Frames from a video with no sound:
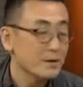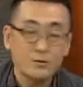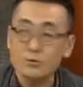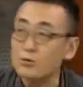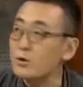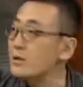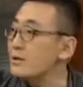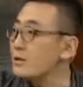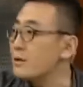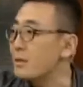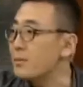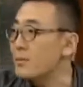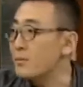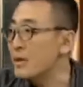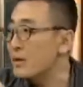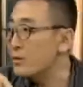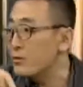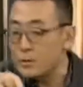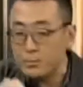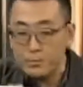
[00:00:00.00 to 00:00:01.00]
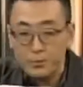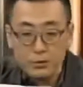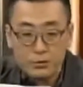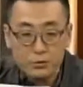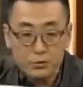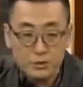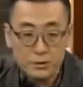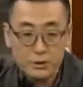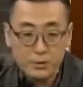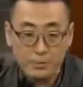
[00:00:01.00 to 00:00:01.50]
所以他们美国波
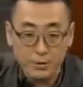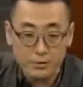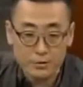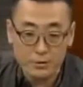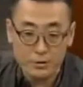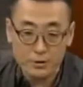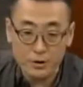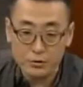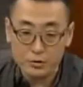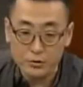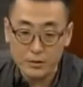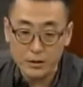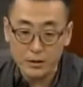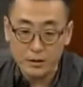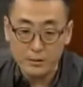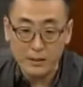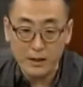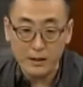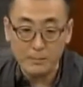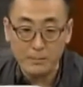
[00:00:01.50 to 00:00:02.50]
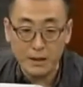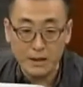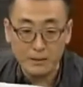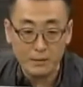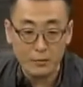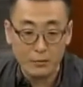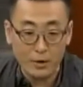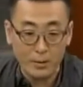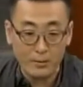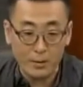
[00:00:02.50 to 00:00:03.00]
士顿这报纸登出一个漫
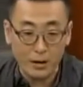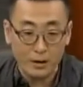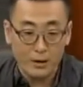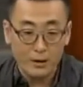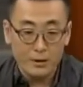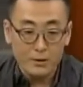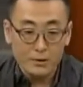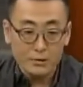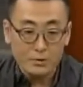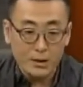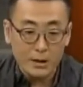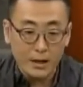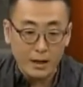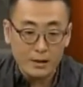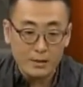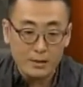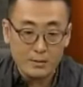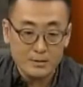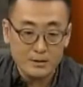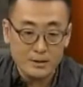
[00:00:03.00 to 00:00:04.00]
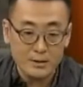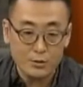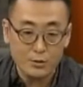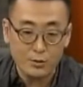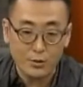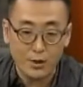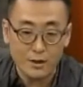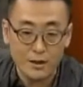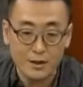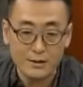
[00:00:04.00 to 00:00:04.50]
漫画嘛，说俩哥们在
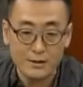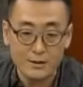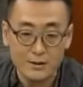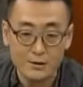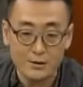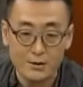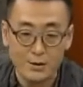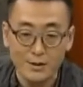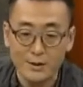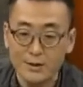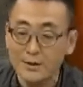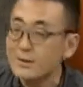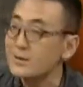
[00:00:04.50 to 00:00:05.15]
酒馆看电视，